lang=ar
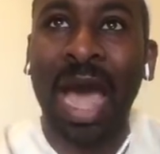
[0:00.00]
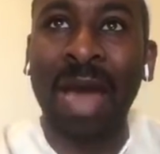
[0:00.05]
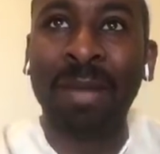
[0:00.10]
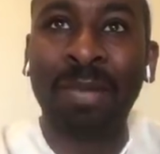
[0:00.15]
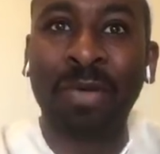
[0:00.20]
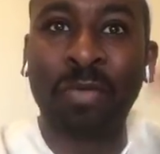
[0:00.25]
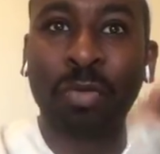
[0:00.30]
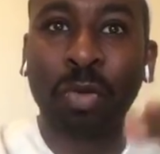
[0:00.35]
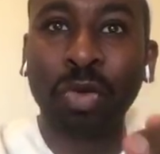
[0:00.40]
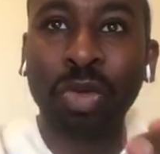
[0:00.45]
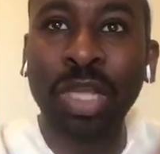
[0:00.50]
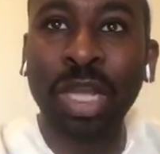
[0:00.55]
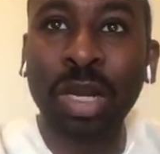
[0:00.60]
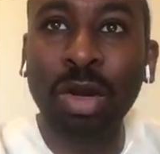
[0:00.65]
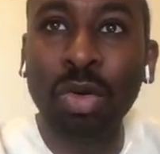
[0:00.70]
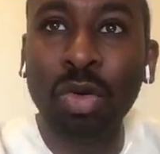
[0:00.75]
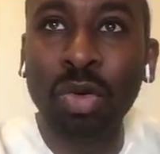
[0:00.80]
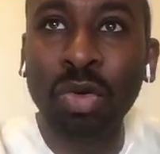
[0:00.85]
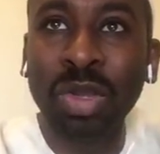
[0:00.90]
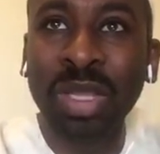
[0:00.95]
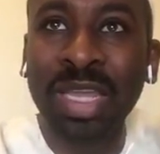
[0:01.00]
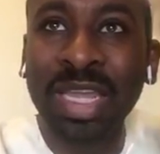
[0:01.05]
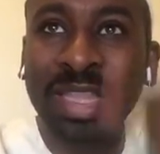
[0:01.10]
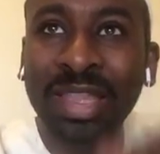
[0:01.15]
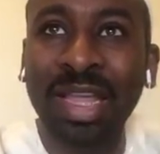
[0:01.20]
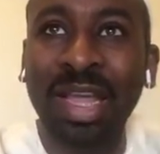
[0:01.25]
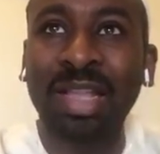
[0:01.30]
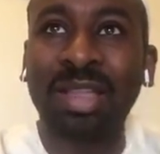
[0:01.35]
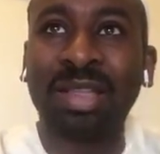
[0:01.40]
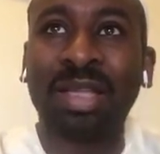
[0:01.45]
المفروض انه
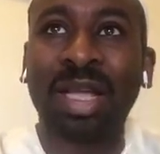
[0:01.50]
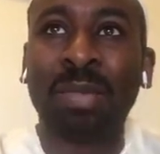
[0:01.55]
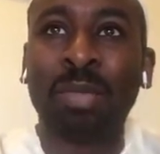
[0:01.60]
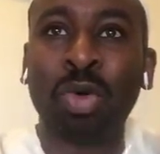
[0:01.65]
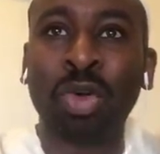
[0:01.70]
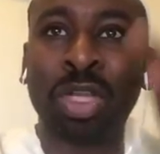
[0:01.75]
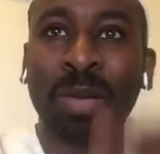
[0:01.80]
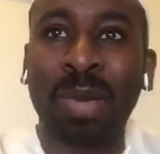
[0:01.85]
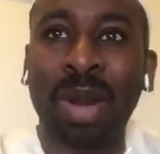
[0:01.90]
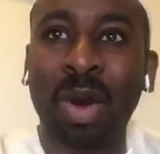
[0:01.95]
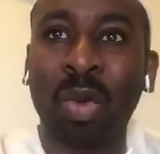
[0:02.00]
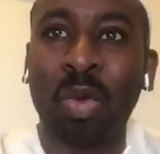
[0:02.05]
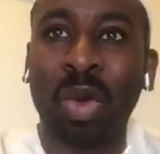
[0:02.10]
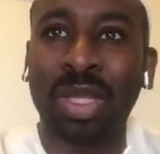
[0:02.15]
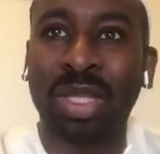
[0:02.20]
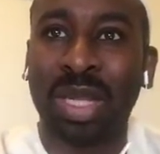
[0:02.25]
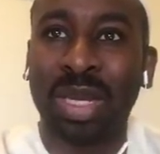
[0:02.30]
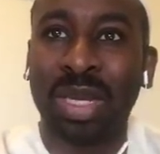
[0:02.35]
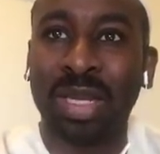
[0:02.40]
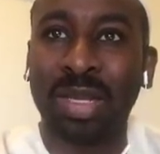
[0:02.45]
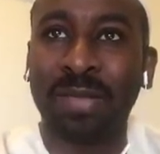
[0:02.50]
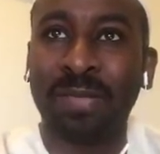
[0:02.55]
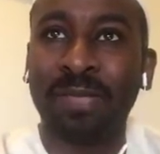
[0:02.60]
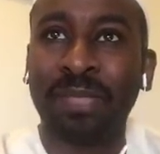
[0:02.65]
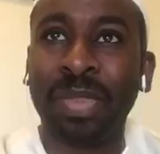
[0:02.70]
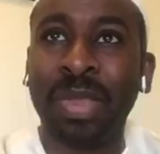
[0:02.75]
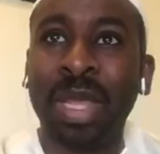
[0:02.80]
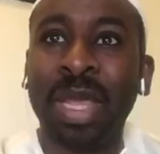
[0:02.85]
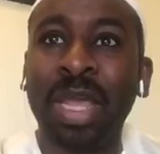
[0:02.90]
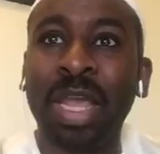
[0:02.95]
يضغط المؤتمر الوطني
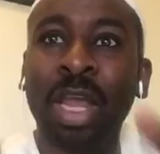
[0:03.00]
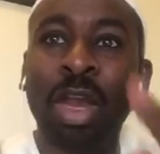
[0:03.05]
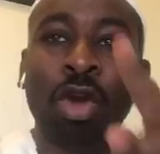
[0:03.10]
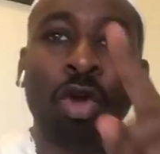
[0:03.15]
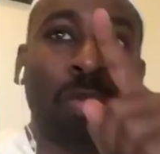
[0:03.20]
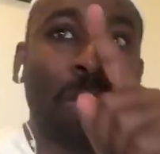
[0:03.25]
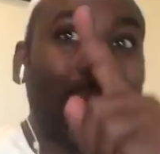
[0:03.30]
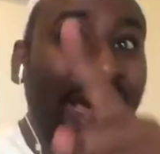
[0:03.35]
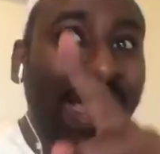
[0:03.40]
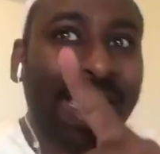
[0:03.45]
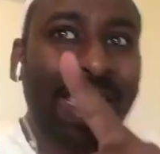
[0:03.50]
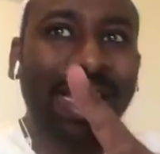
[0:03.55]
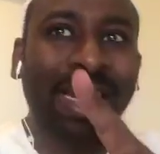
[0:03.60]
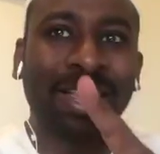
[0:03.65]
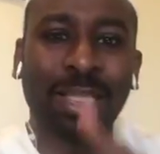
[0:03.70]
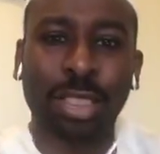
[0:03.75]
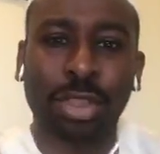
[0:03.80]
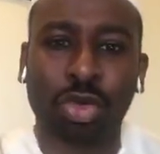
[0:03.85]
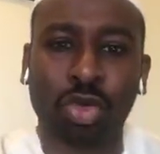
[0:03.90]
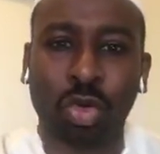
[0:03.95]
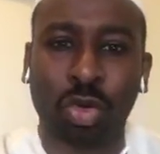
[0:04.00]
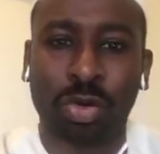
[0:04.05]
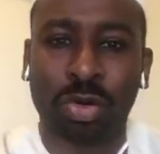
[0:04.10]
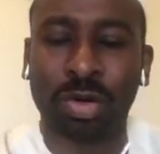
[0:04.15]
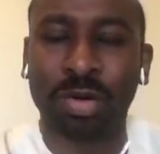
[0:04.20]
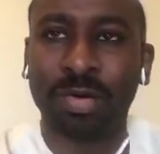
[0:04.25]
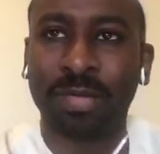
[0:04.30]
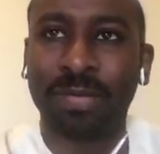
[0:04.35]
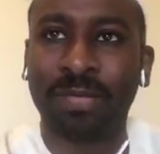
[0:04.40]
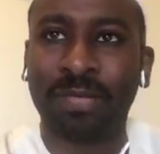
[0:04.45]
انه ما يغير
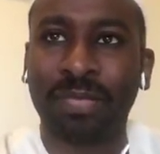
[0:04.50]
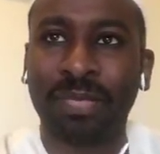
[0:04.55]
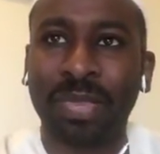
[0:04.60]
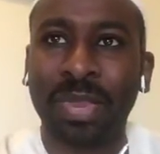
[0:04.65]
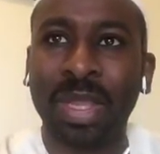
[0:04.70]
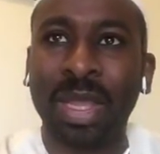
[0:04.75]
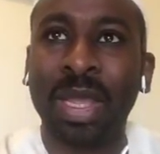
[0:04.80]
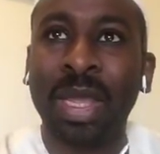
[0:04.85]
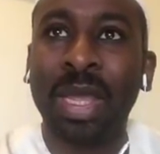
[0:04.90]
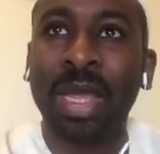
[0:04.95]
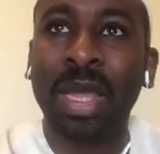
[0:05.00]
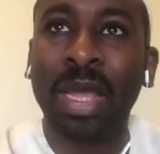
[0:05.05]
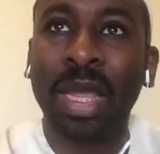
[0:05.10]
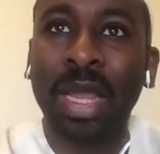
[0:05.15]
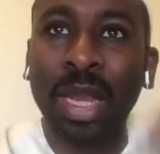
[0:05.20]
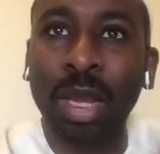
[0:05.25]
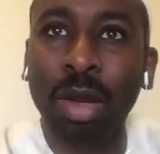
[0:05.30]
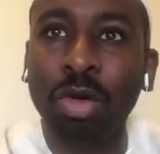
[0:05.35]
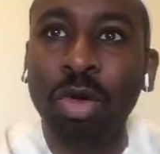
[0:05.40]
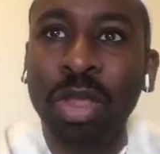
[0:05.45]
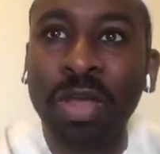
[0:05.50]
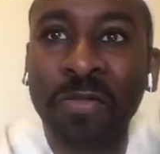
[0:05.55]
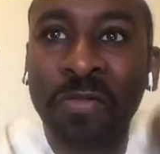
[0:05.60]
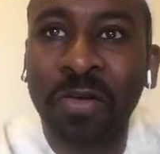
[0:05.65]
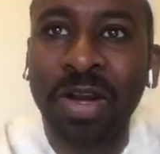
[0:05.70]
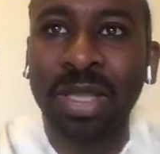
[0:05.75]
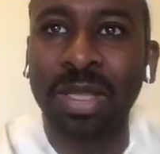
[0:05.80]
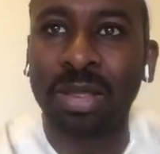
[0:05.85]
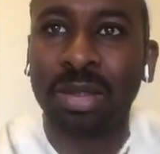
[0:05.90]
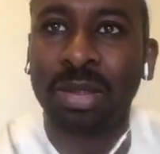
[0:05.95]
الدستور انه
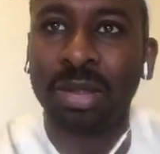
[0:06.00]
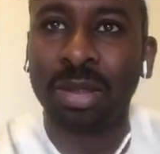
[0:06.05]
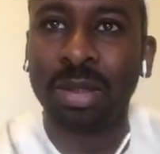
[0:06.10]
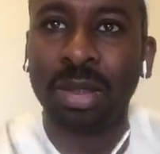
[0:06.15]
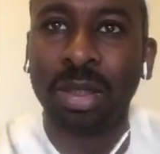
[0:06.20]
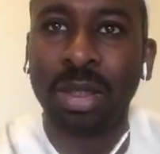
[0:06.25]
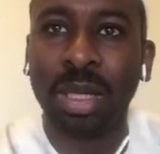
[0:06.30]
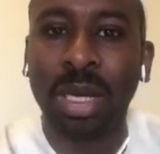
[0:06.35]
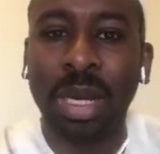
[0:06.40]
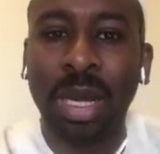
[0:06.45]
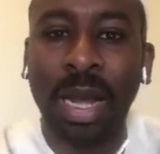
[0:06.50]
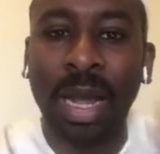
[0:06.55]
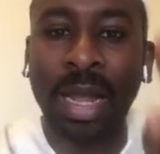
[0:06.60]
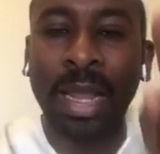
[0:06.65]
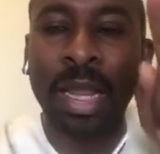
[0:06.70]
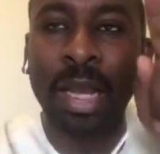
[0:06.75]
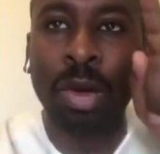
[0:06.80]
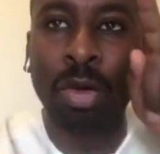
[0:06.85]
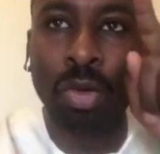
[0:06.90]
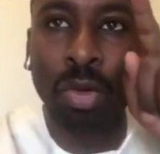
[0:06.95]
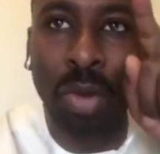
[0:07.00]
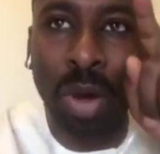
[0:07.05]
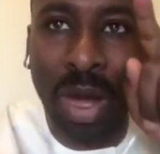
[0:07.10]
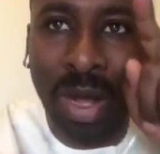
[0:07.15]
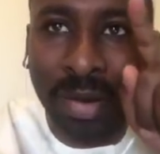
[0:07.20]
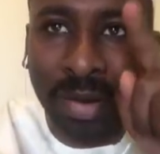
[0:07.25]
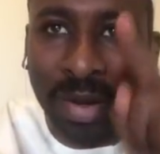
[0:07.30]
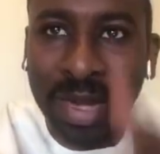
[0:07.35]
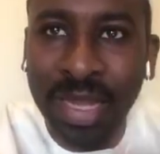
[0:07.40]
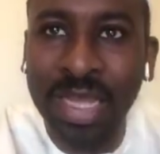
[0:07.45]
يفرض
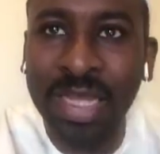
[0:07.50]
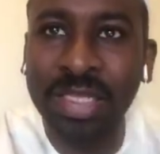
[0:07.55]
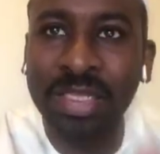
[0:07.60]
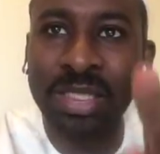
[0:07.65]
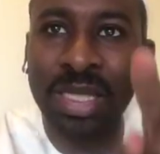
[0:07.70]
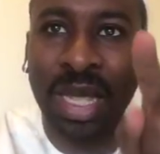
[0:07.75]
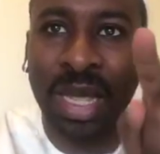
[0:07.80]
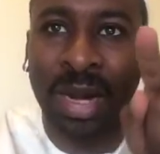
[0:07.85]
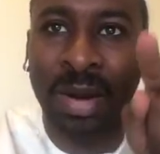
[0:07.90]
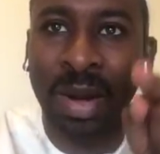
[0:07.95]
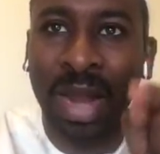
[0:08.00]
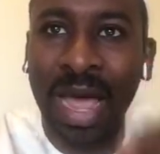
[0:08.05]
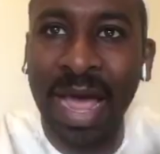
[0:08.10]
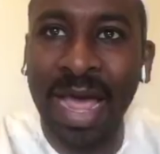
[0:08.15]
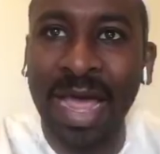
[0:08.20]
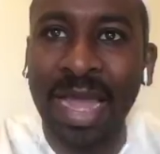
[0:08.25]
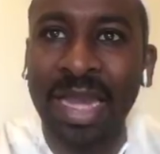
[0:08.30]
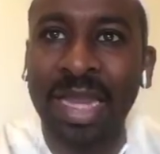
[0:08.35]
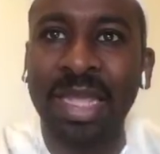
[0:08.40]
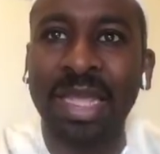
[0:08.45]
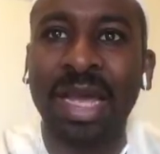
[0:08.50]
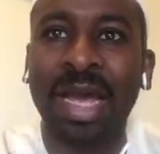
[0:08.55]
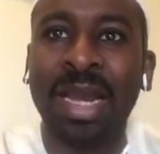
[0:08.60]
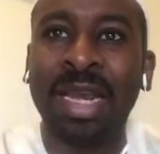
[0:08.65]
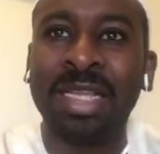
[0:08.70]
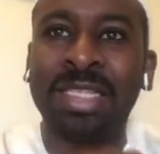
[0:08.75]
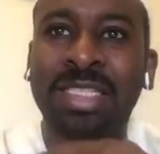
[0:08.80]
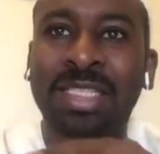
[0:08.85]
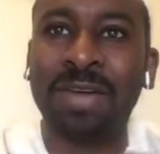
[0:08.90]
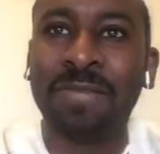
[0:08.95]
انه الرئيس الحالي
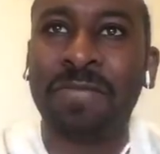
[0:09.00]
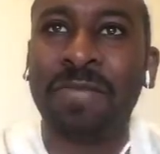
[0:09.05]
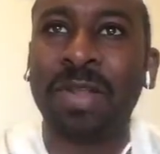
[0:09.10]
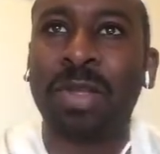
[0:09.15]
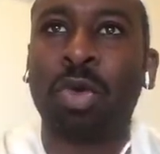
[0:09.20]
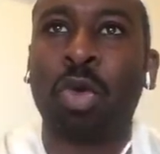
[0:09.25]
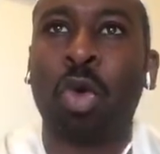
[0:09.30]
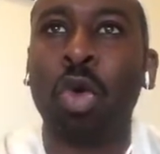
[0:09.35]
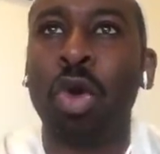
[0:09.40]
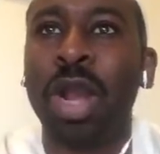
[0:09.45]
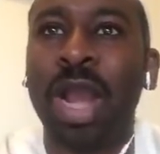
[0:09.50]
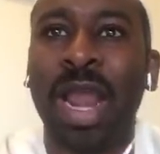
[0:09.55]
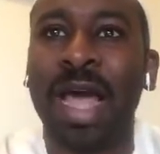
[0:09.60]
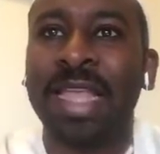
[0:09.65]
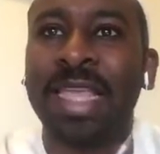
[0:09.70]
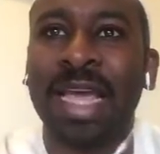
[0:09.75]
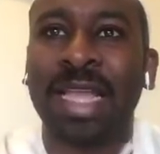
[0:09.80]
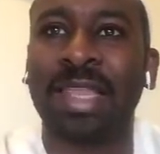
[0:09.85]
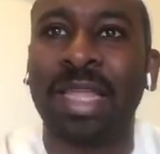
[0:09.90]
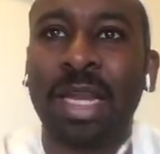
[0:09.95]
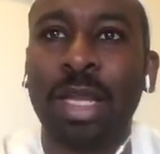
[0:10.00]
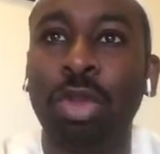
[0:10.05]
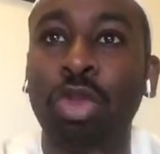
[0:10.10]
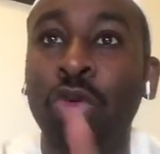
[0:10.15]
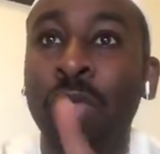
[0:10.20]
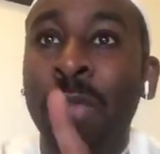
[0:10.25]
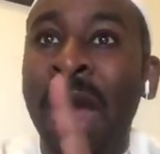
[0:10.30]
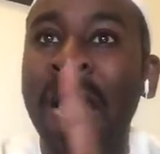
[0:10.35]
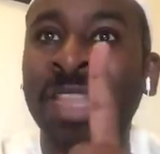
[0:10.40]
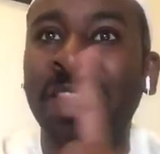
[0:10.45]
اللي استنفذ كل الحاجات اللي
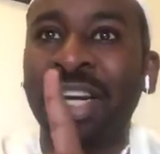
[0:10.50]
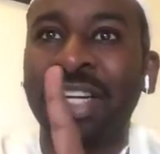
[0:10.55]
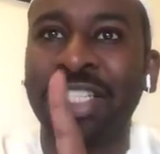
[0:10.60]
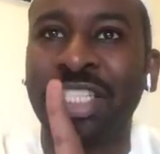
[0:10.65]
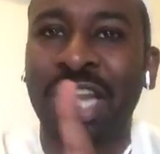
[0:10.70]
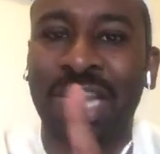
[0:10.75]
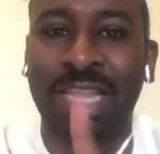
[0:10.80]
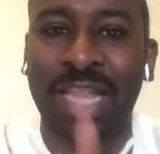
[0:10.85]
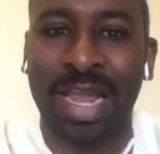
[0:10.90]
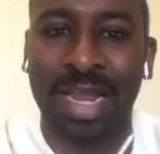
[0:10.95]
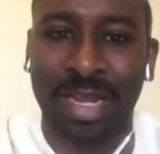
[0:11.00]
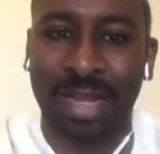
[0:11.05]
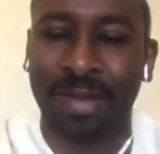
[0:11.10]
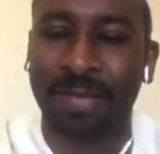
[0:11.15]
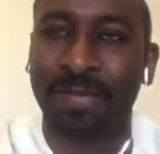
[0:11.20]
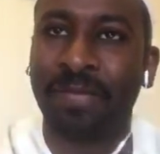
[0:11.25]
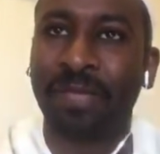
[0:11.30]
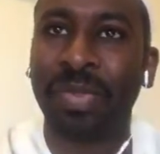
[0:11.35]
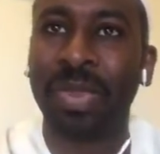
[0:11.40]
عنده ما يترشح تاني